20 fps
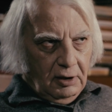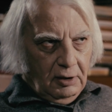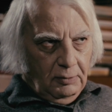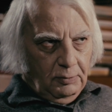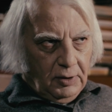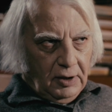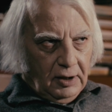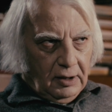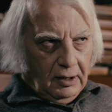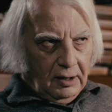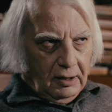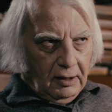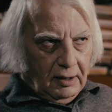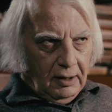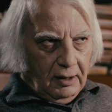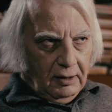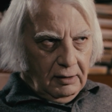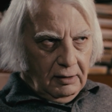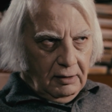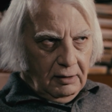и
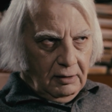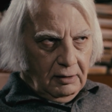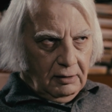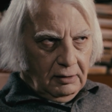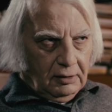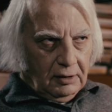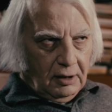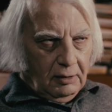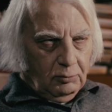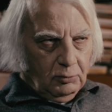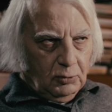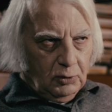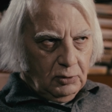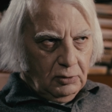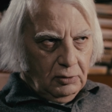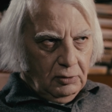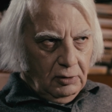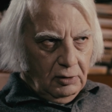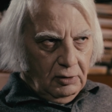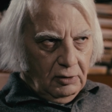предлагает
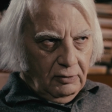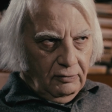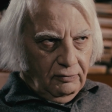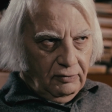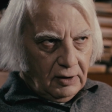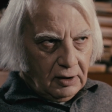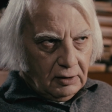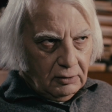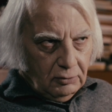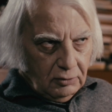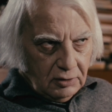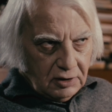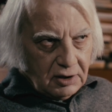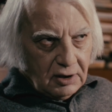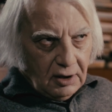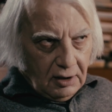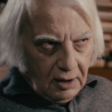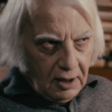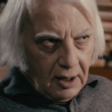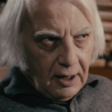тому
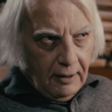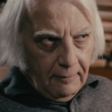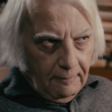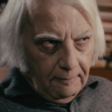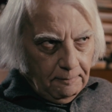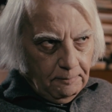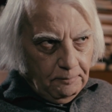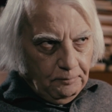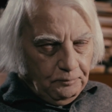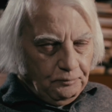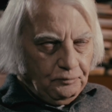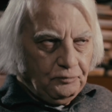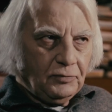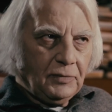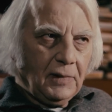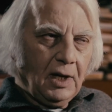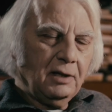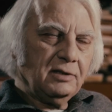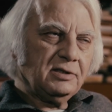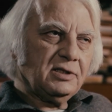вернуться на
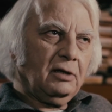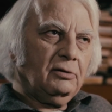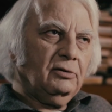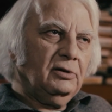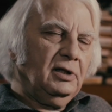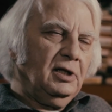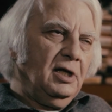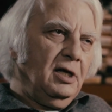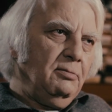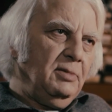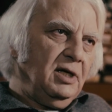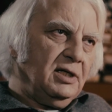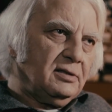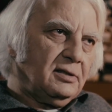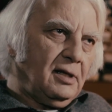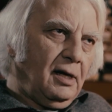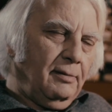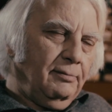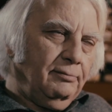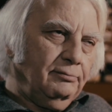законное
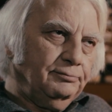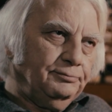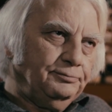место.